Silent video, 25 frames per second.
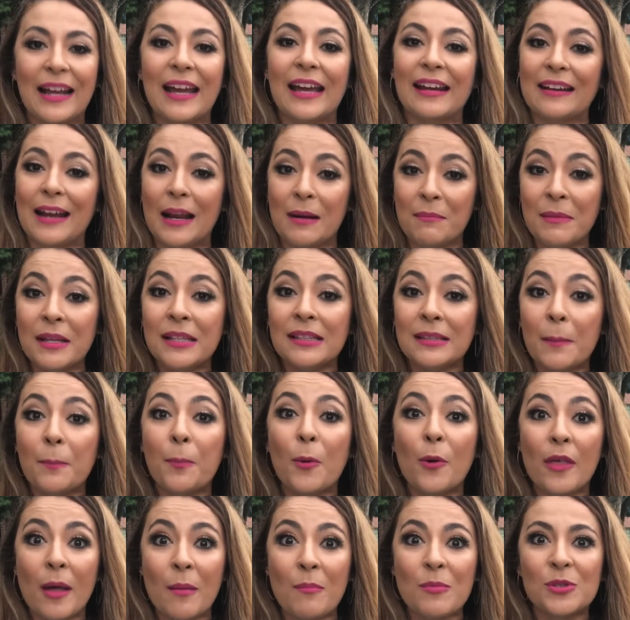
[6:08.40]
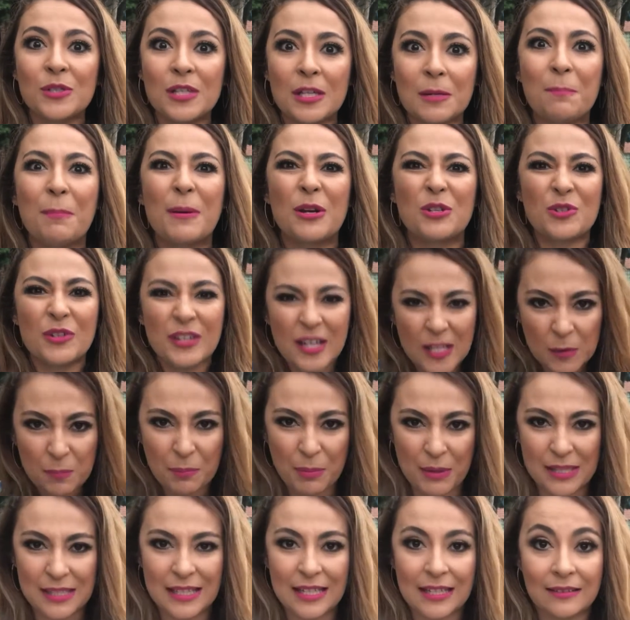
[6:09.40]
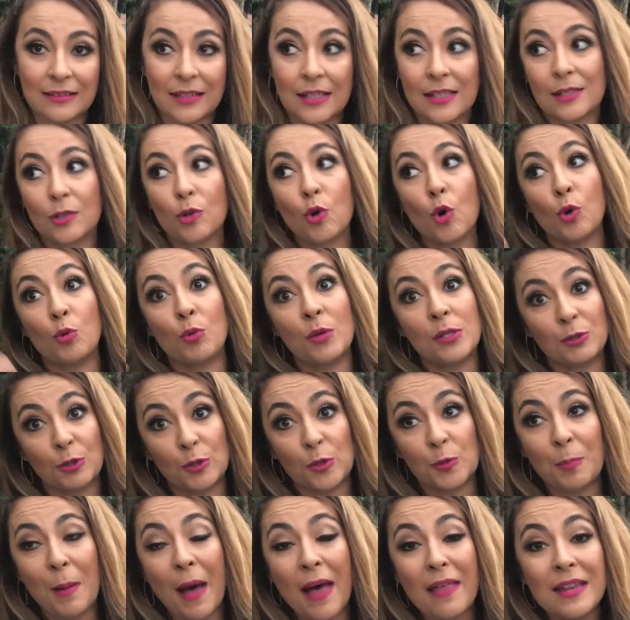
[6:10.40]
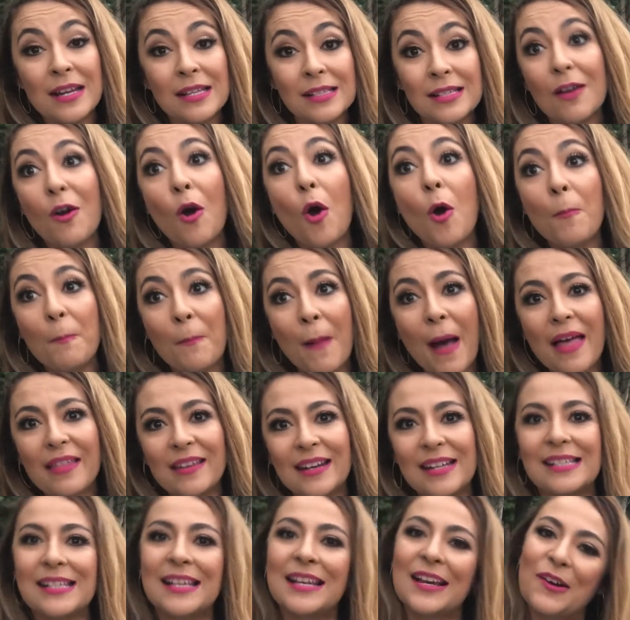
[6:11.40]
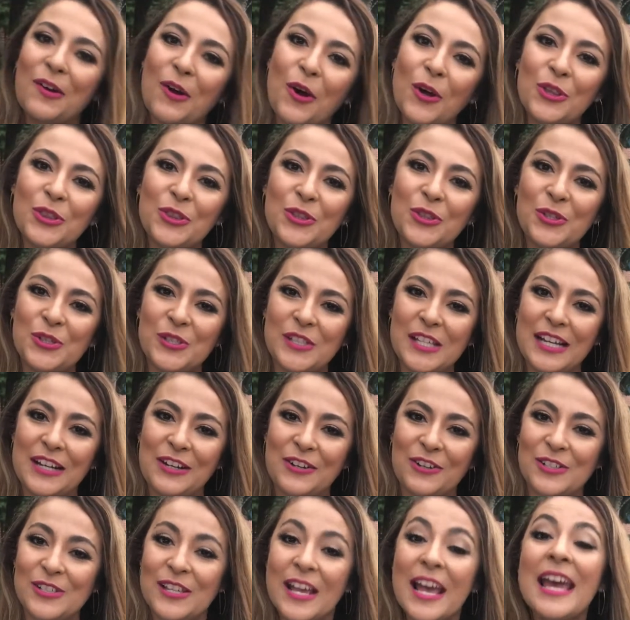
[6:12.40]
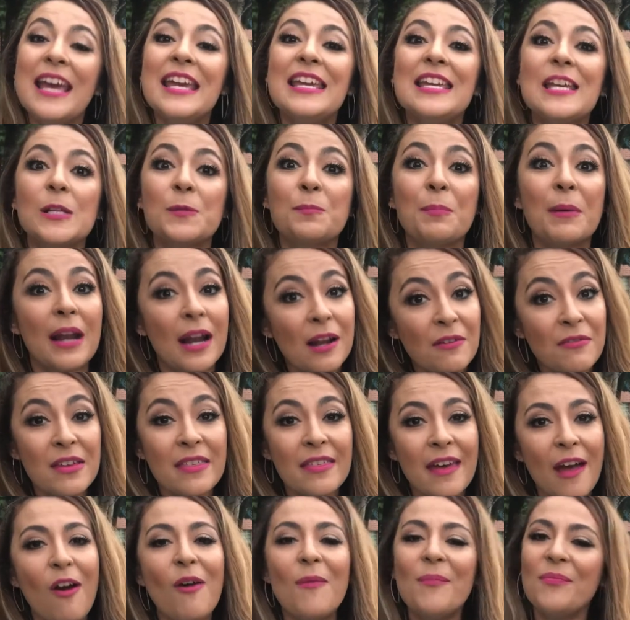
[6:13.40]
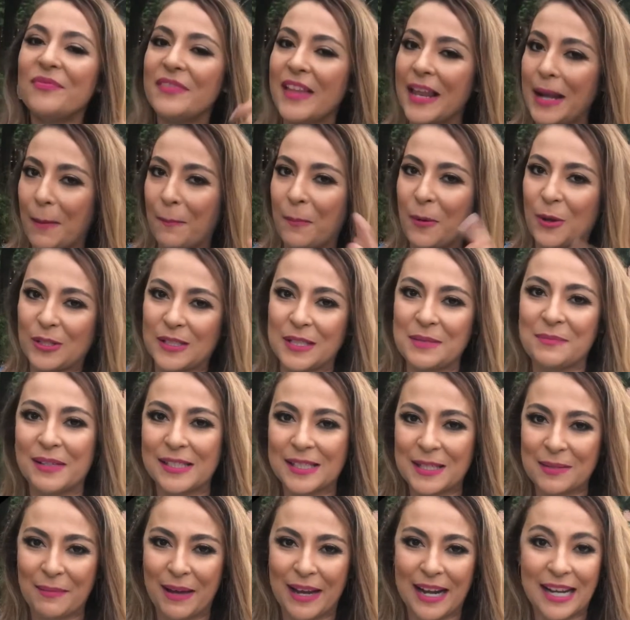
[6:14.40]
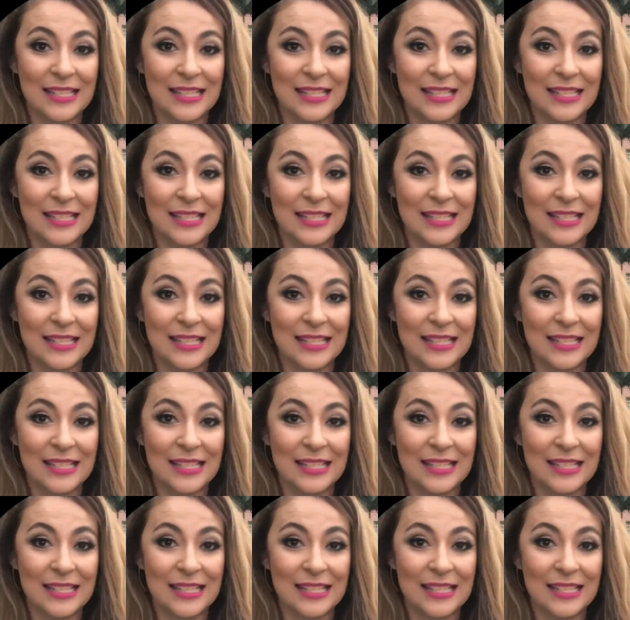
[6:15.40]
que realmente podamos ser personas presentes con nuestros padres o padres con tus hijos. Y espera el video de la próxima semana.